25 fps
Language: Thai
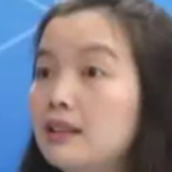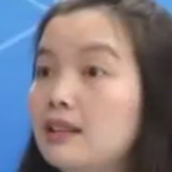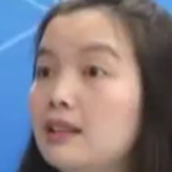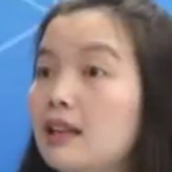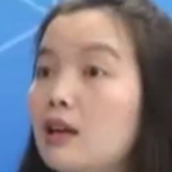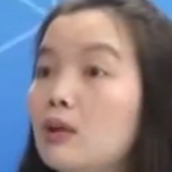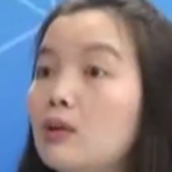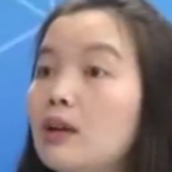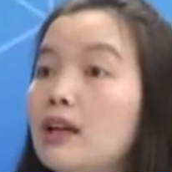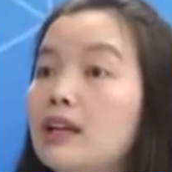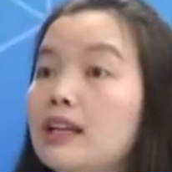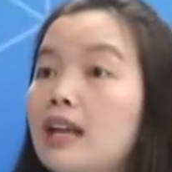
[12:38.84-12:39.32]
อ
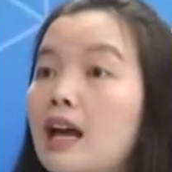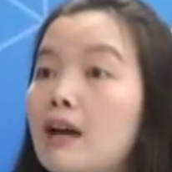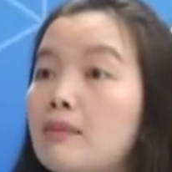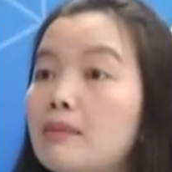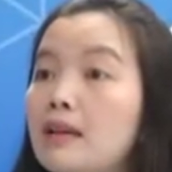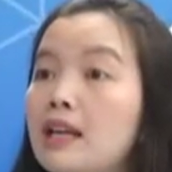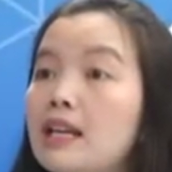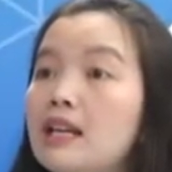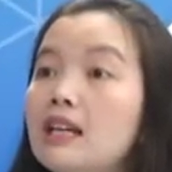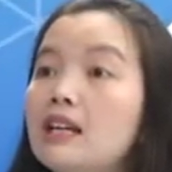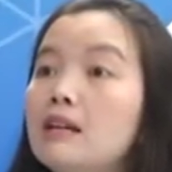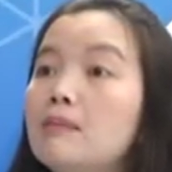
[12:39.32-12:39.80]
เราเคยทำ
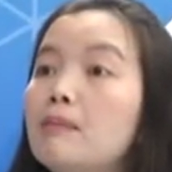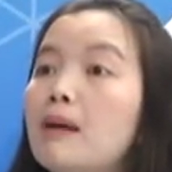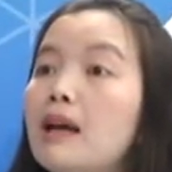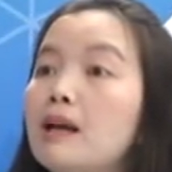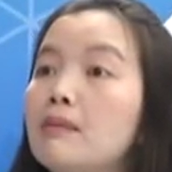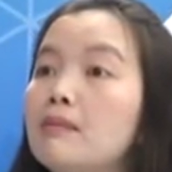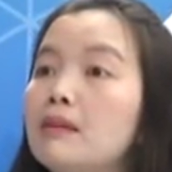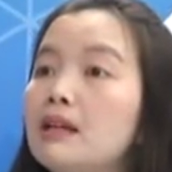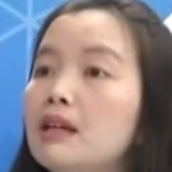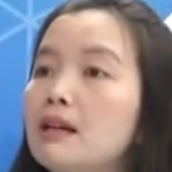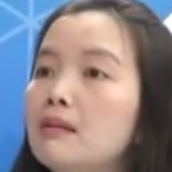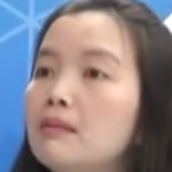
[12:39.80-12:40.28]
เทนเดอร์ไป
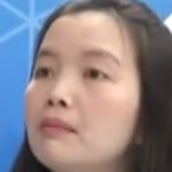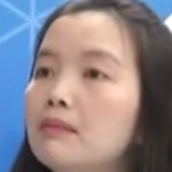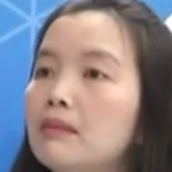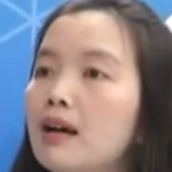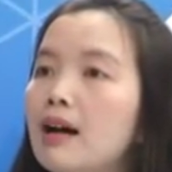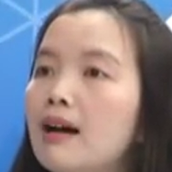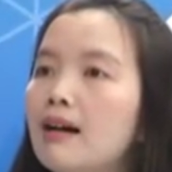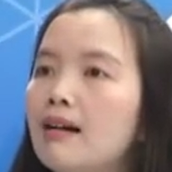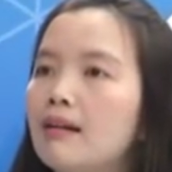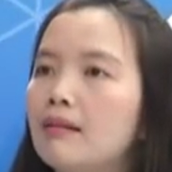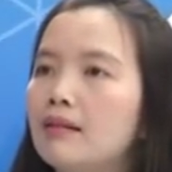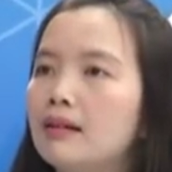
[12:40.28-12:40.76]
เมื่อ
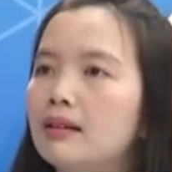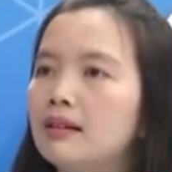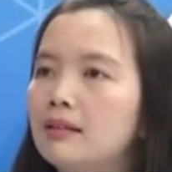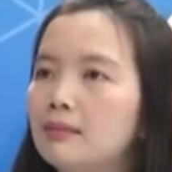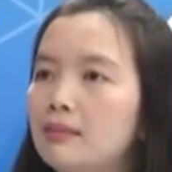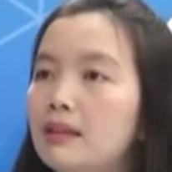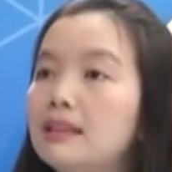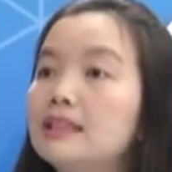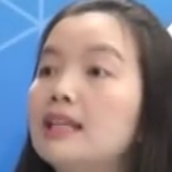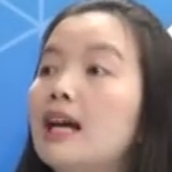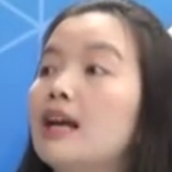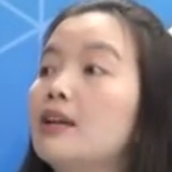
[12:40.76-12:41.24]

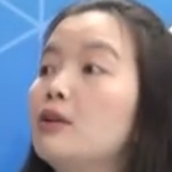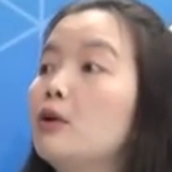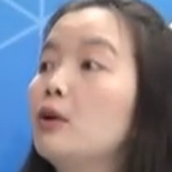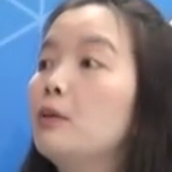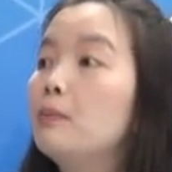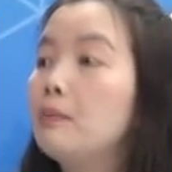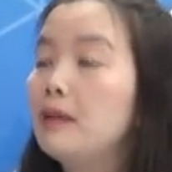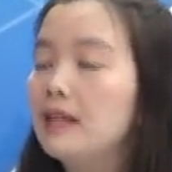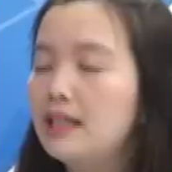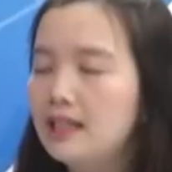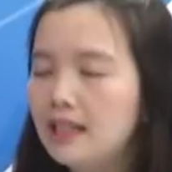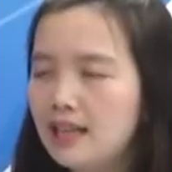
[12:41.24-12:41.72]
เมษายน
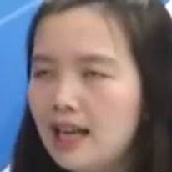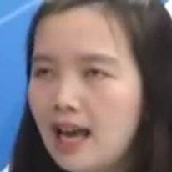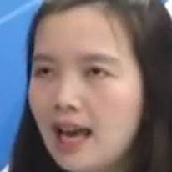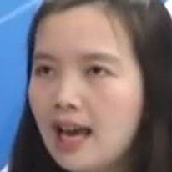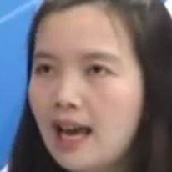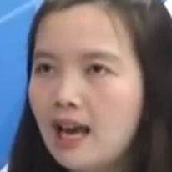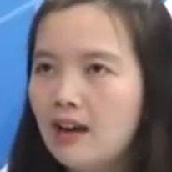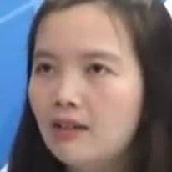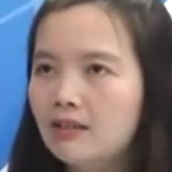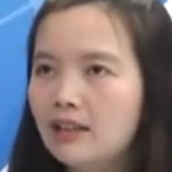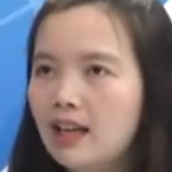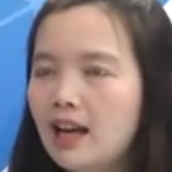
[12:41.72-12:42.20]
ปีที่
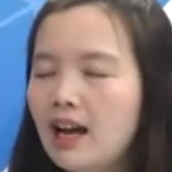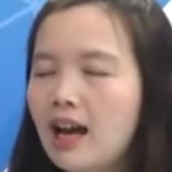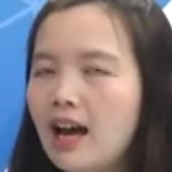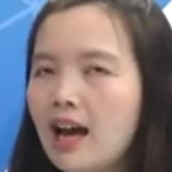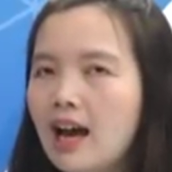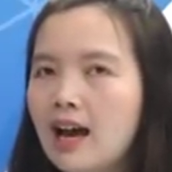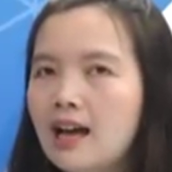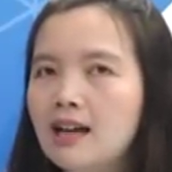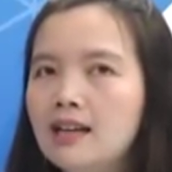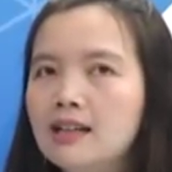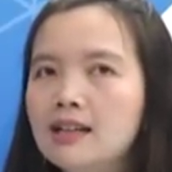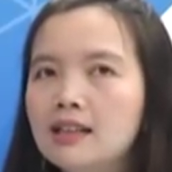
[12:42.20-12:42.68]
แล้วนะ
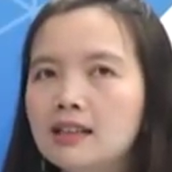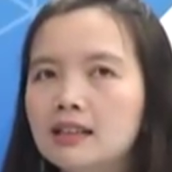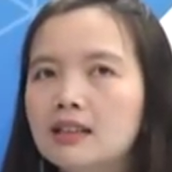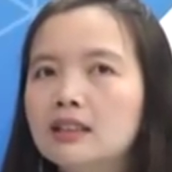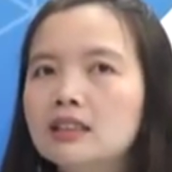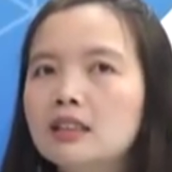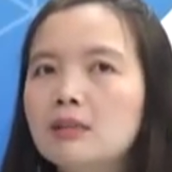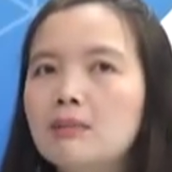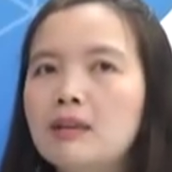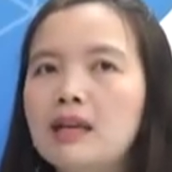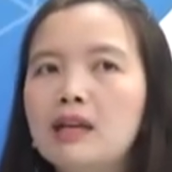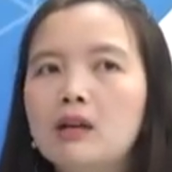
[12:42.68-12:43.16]
คะ ก็
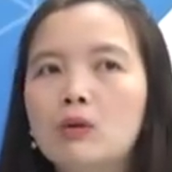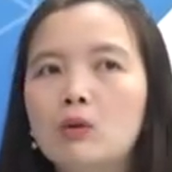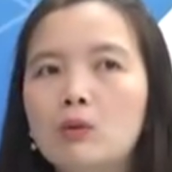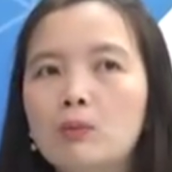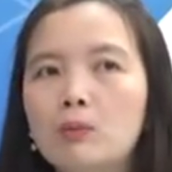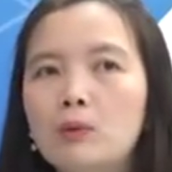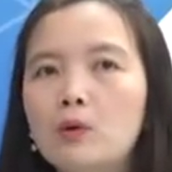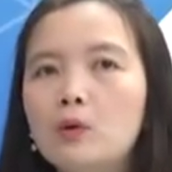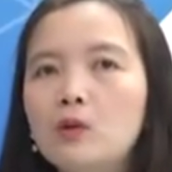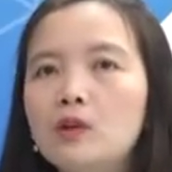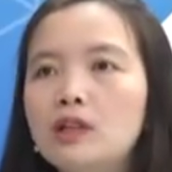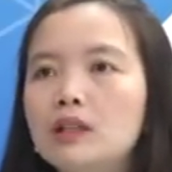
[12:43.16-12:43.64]
จะมีกลุ่ม
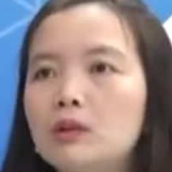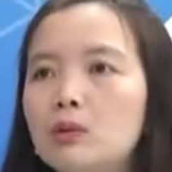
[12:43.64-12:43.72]
ผู้ถือ